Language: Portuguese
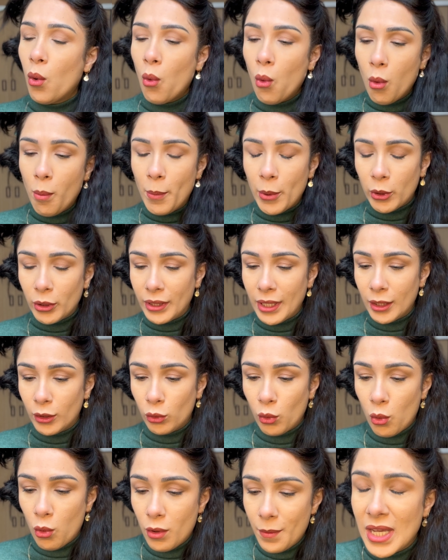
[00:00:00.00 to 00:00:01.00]
o
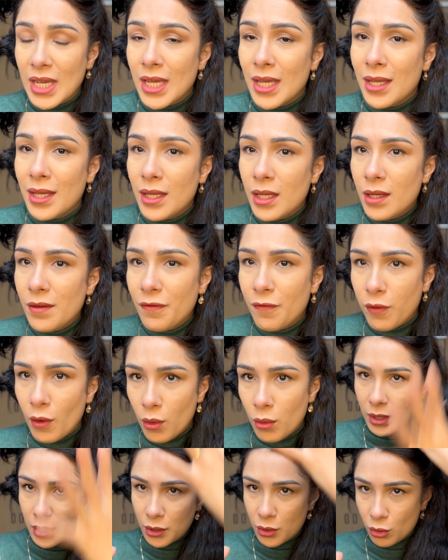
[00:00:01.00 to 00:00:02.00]
protetor e
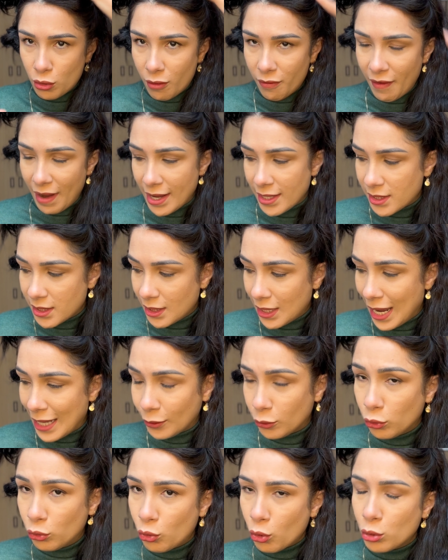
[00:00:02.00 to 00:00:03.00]
vou escovar esse
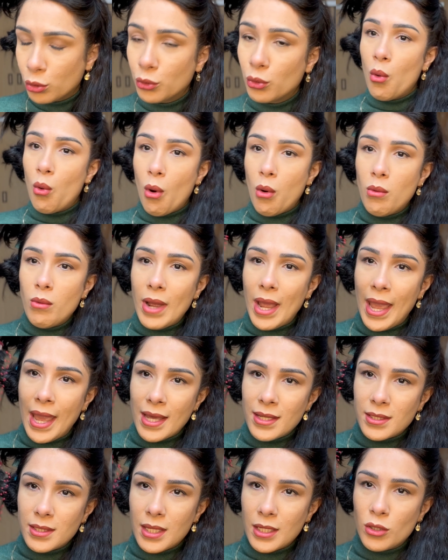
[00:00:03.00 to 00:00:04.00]
lado todo com
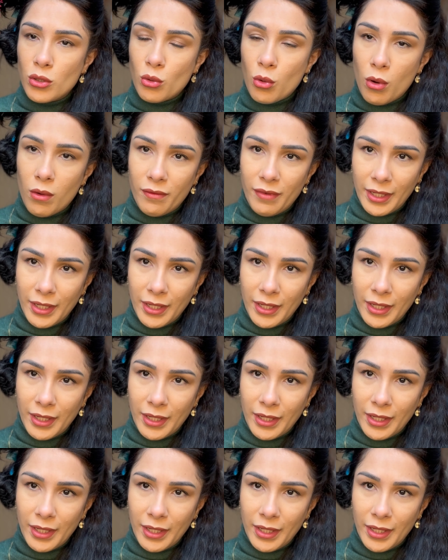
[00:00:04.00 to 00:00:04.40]
essa escova